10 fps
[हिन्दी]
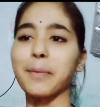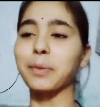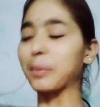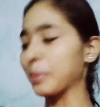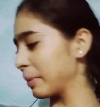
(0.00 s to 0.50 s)

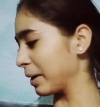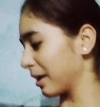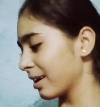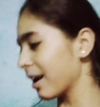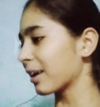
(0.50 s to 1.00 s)
अभी मैं
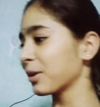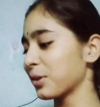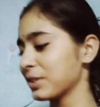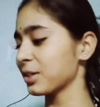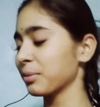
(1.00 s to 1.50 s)
आ गई हूँ
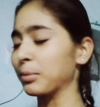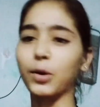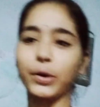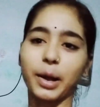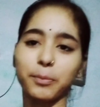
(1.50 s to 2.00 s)
किचन में
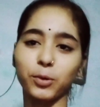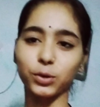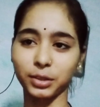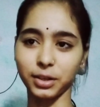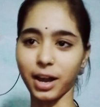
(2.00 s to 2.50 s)
और आप लोगों को
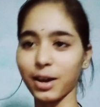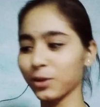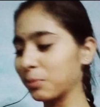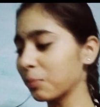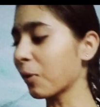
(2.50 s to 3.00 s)
दिखा रही
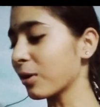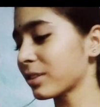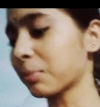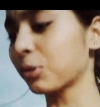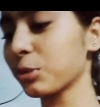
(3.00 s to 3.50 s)
हूँ बहुत
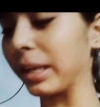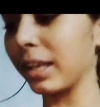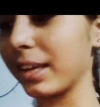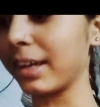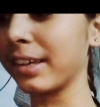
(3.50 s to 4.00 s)
सब कुछ मैंने
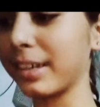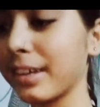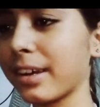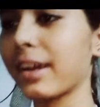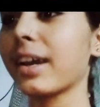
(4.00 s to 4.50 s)
रेडी कर
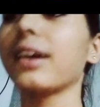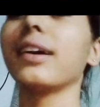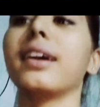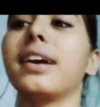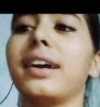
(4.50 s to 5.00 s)
रखा है
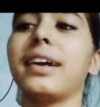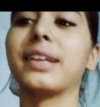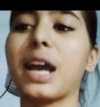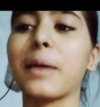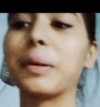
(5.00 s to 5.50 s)
एंड
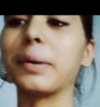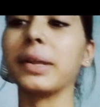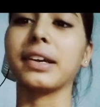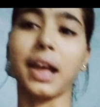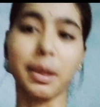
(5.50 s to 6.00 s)
यहाँ पे हमारी
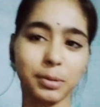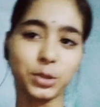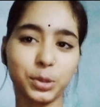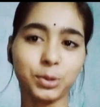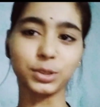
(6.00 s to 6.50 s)
कढ़ाई भी थोड़ी
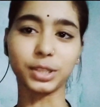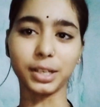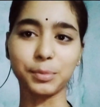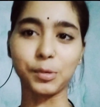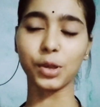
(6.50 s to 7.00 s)
बहुत
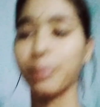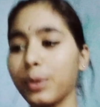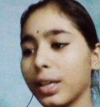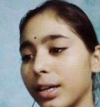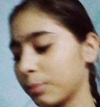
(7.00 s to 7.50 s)
गर्म हो गई पूरी
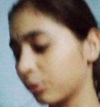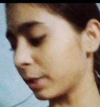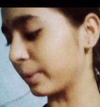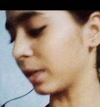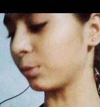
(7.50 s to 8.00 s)
गर्म होने
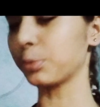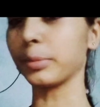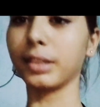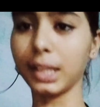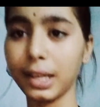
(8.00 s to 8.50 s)
पर हम उसमें
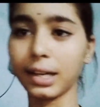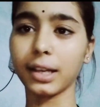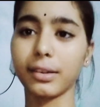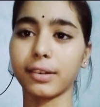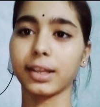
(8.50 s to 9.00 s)
तेल
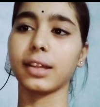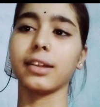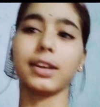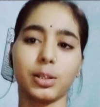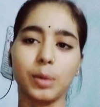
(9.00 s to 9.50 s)
डालने वाले हैं
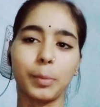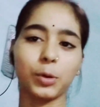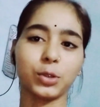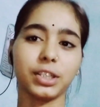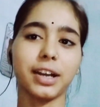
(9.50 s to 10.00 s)
तो आप लोग को
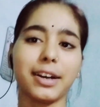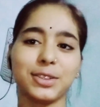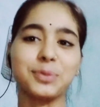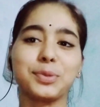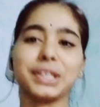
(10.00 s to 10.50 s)
दिखाती हूँ
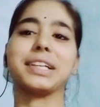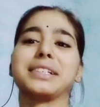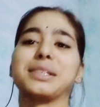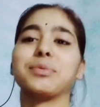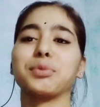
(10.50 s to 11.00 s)
पूरी
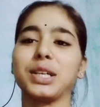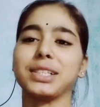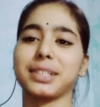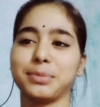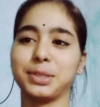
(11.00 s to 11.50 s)
रेसिपी वाइज
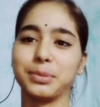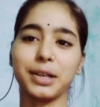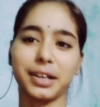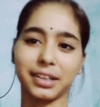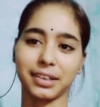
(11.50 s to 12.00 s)
सब्जी
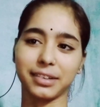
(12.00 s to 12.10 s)
बनाना